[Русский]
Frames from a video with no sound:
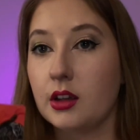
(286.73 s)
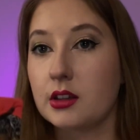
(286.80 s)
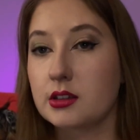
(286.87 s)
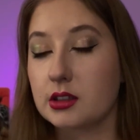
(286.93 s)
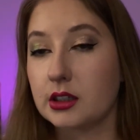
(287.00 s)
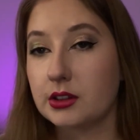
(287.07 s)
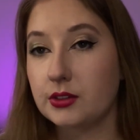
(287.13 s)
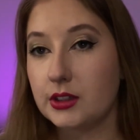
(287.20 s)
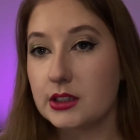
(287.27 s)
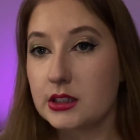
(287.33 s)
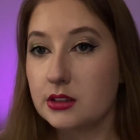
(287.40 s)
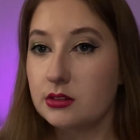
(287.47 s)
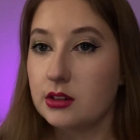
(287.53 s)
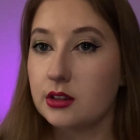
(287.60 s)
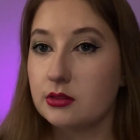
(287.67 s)

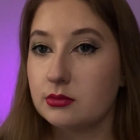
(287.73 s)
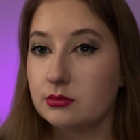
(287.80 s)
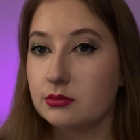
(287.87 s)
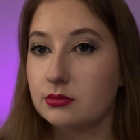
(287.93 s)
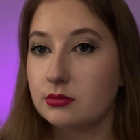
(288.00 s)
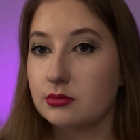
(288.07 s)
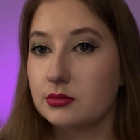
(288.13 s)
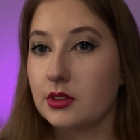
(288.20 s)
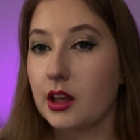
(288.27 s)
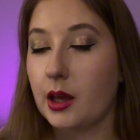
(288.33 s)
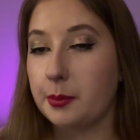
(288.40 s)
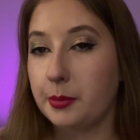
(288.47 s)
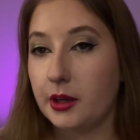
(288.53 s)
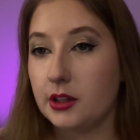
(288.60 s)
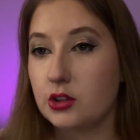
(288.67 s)
Соответственно,
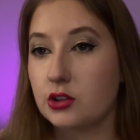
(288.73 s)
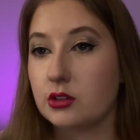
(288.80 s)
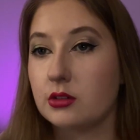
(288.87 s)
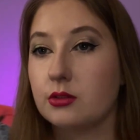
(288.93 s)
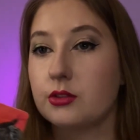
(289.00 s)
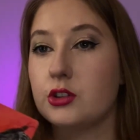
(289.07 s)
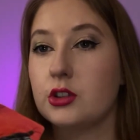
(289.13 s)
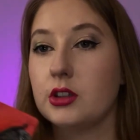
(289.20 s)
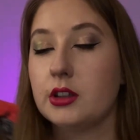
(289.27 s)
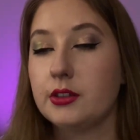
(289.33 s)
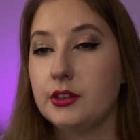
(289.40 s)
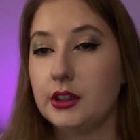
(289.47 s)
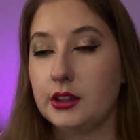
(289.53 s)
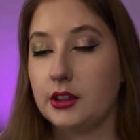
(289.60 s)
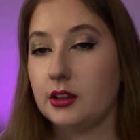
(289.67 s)
опять же, в
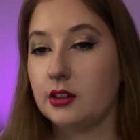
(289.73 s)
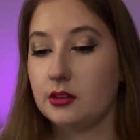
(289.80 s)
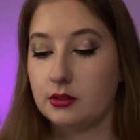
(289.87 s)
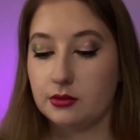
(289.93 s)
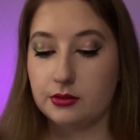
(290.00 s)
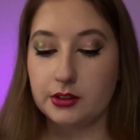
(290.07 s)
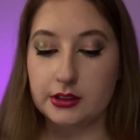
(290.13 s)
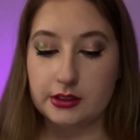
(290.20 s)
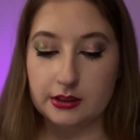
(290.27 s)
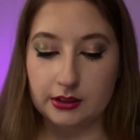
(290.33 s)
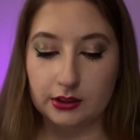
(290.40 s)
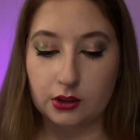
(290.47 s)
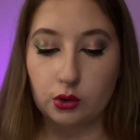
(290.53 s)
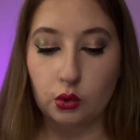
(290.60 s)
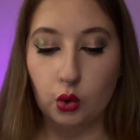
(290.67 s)
человеке
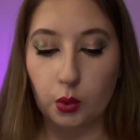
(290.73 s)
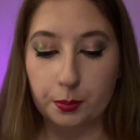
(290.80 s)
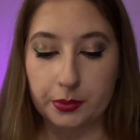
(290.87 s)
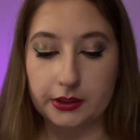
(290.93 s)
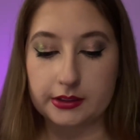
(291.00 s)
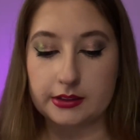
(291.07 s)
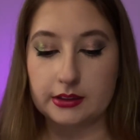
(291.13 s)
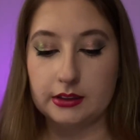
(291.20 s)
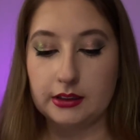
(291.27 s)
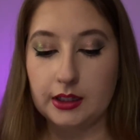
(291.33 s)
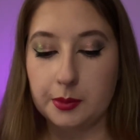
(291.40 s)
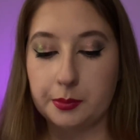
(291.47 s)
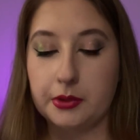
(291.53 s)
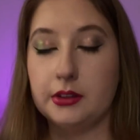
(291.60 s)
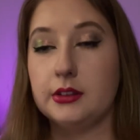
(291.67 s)
возник комплекс
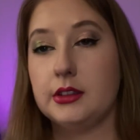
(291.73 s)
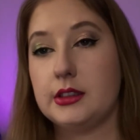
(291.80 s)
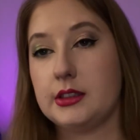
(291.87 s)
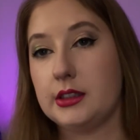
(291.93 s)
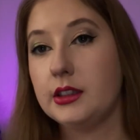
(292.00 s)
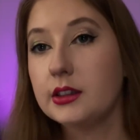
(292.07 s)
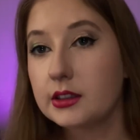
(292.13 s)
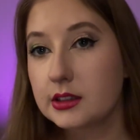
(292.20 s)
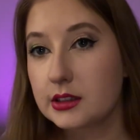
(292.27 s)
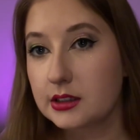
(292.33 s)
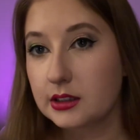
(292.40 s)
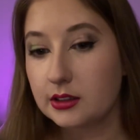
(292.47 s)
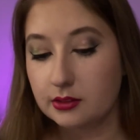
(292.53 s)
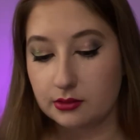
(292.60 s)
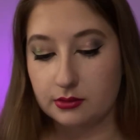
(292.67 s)

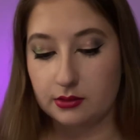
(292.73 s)
неполноценности,